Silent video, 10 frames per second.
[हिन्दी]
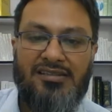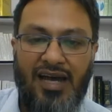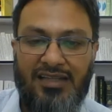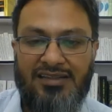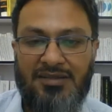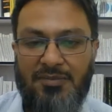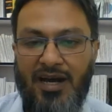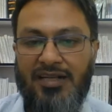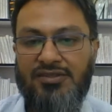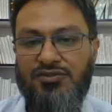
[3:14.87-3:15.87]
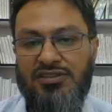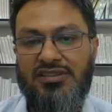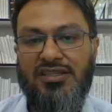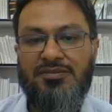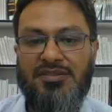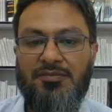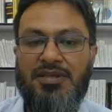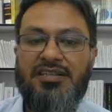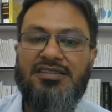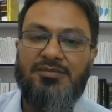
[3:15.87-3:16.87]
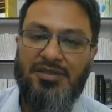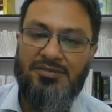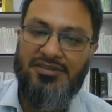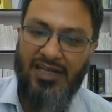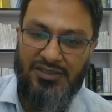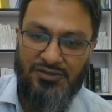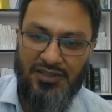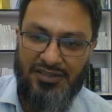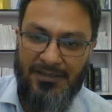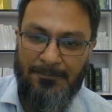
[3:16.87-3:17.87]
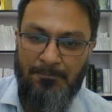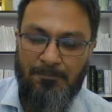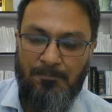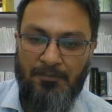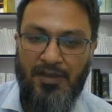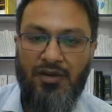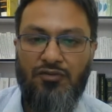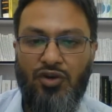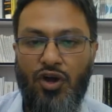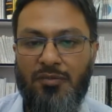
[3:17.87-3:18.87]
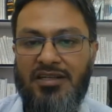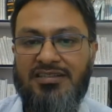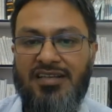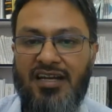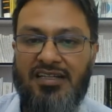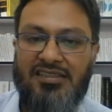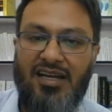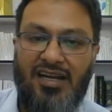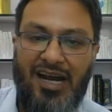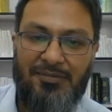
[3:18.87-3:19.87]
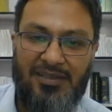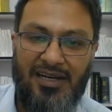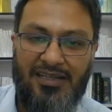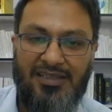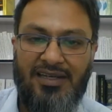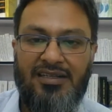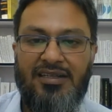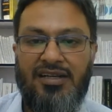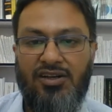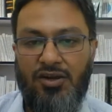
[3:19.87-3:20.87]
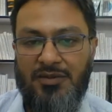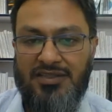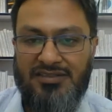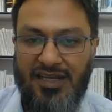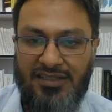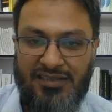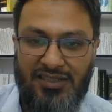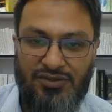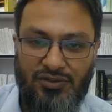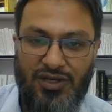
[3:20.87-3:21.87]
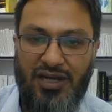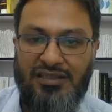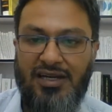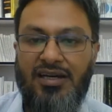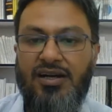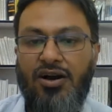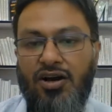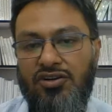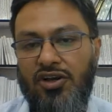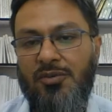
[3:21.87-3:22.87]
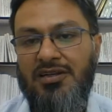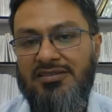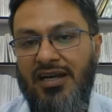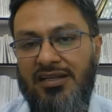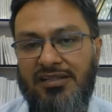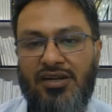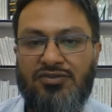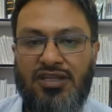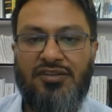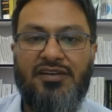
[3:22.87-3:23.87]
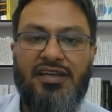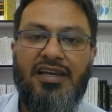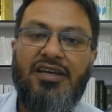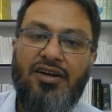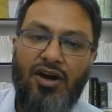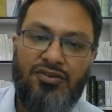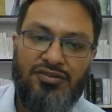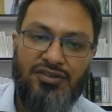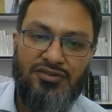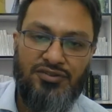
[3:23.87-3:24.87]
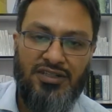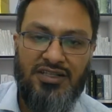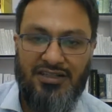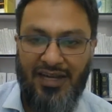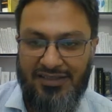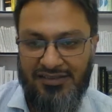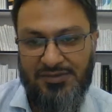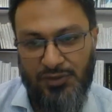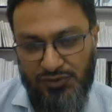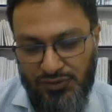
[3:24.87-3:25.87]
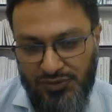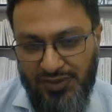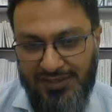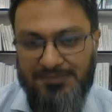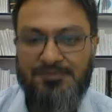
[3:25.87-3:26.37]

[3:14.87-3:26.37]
सात दिन बाद उसकी ये कंप्लीट सिम्टम्स जा चुके थे वो नॉर्मल इंसान की तरह खा पी रहा था नॉर्मल इंसान की तरह सो रहा था और नॉर्मल इंसान की तरह उसके रवैये और उसके सोशल इंटरेक्शन मौजूद थे